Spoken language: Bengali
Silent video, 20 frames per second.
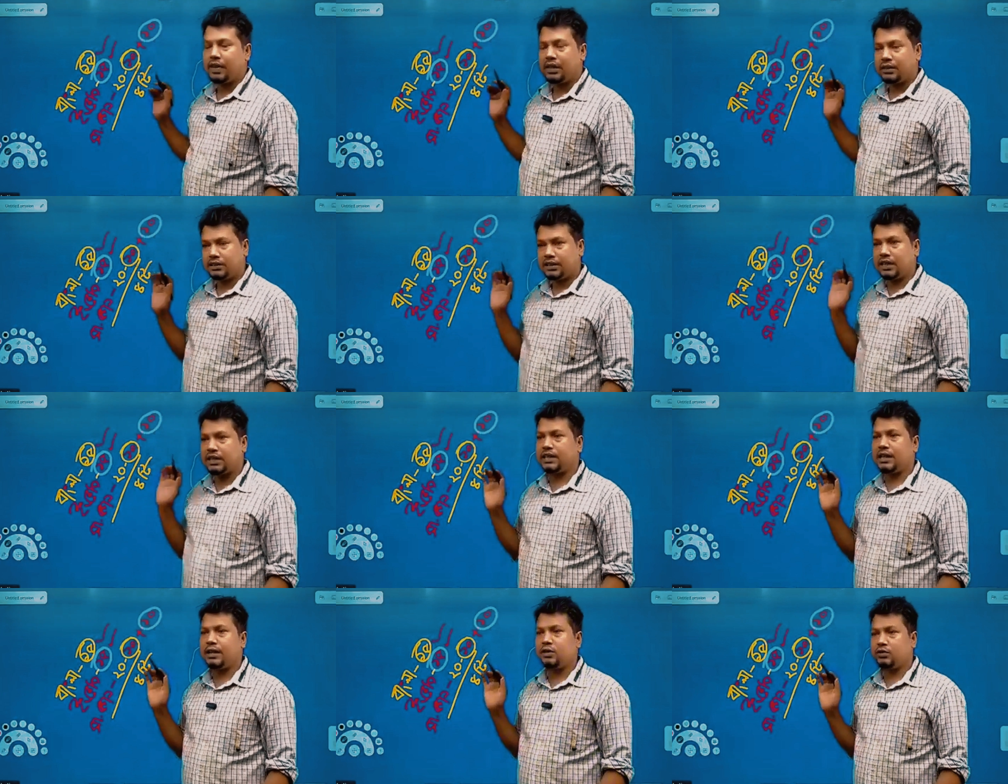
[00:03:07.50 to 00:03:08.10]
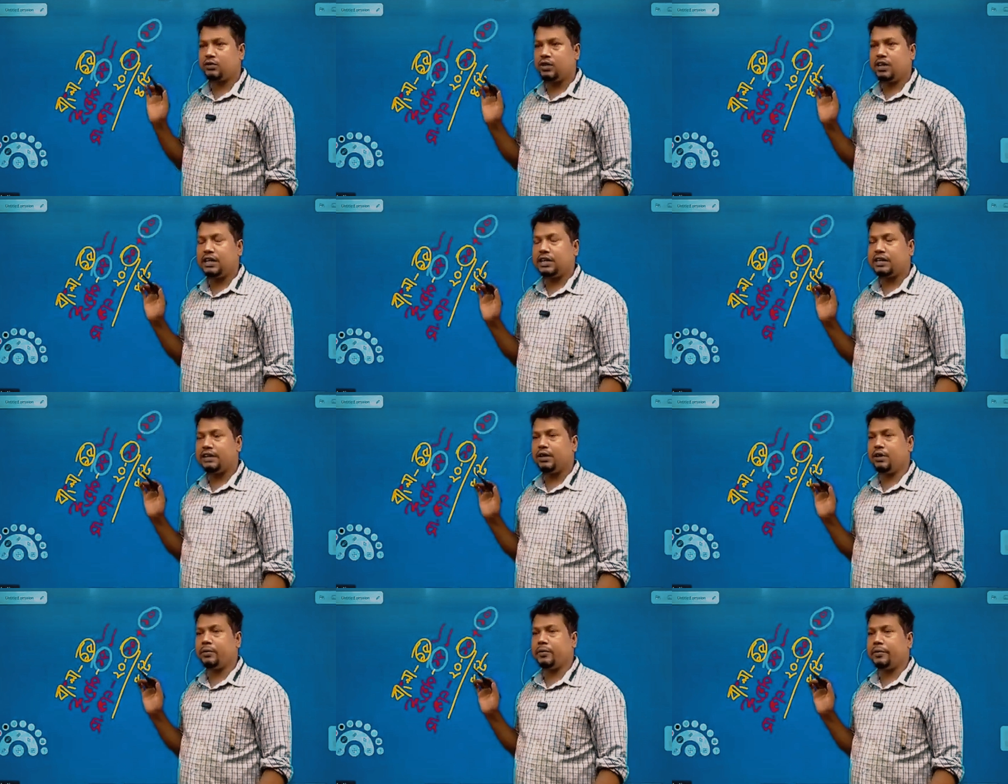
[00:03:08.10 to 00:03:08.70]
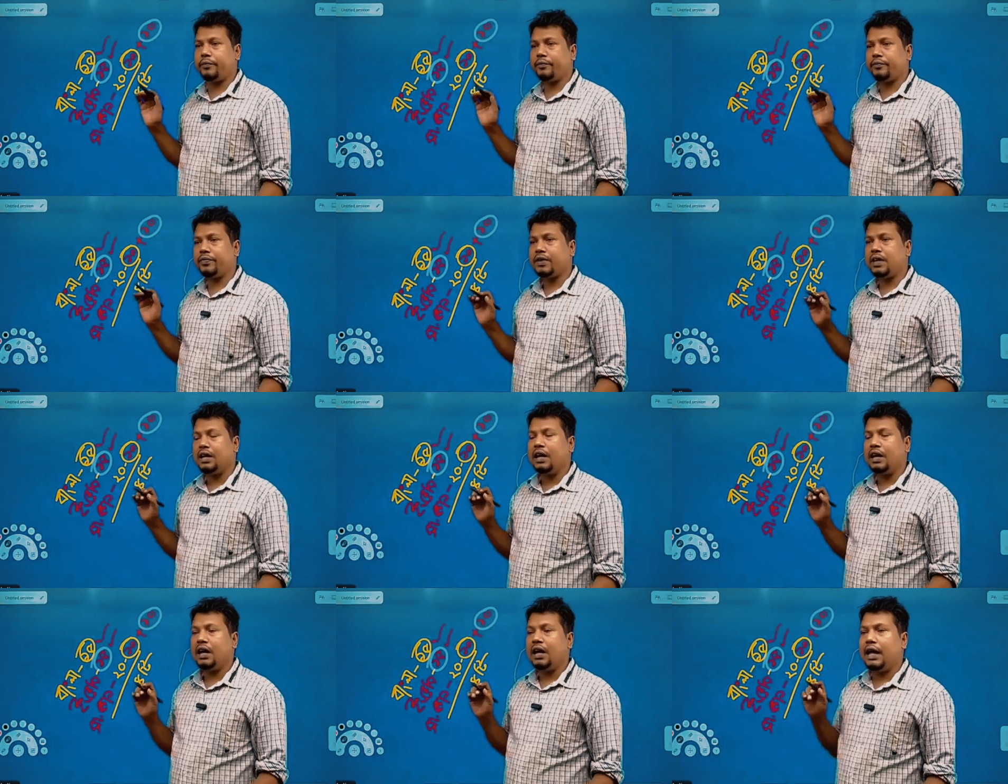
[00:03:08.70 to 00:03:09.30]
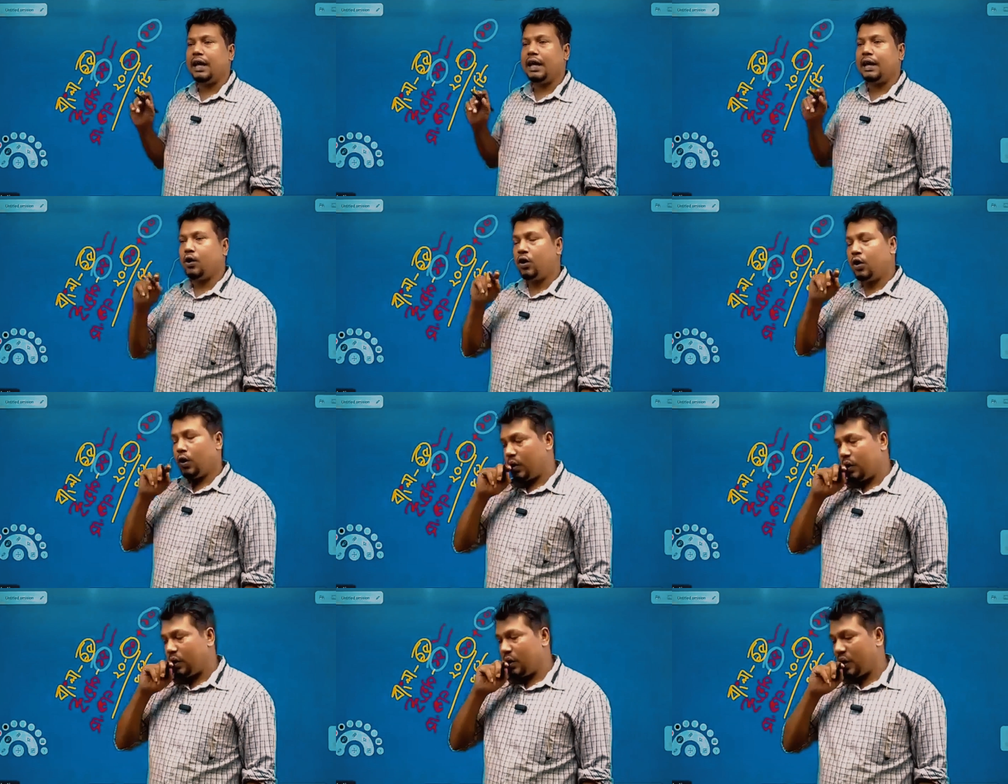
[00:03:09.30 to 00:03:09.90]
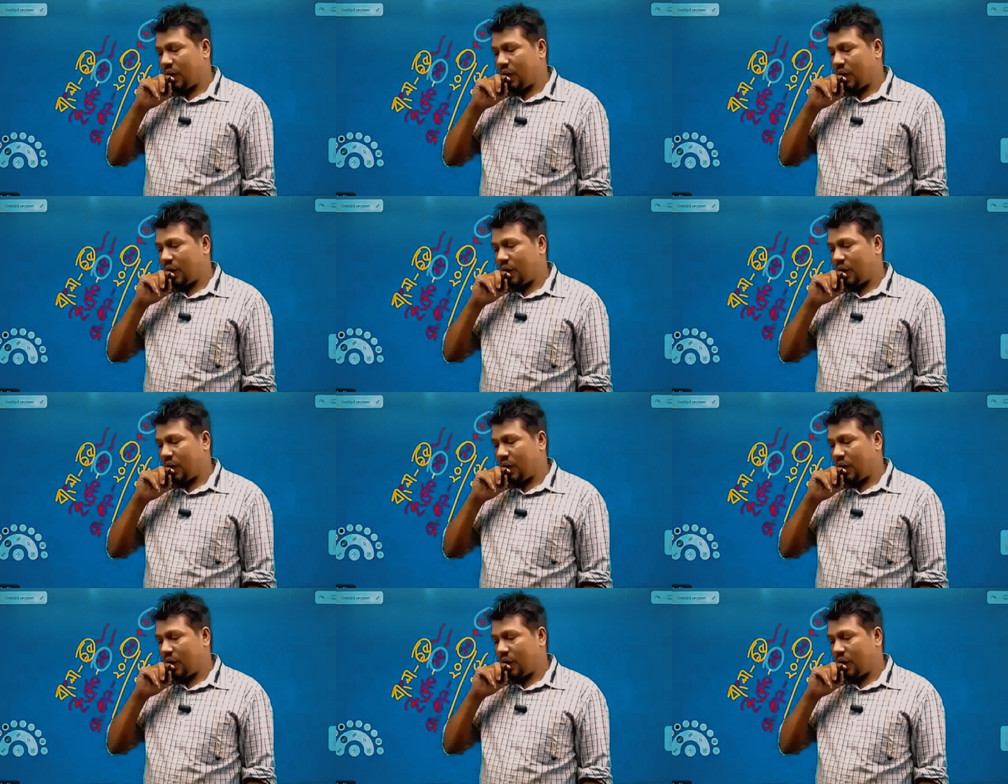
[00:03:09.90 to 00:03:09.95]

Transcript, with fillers: চারটা রচনা লিখতে হবে এখন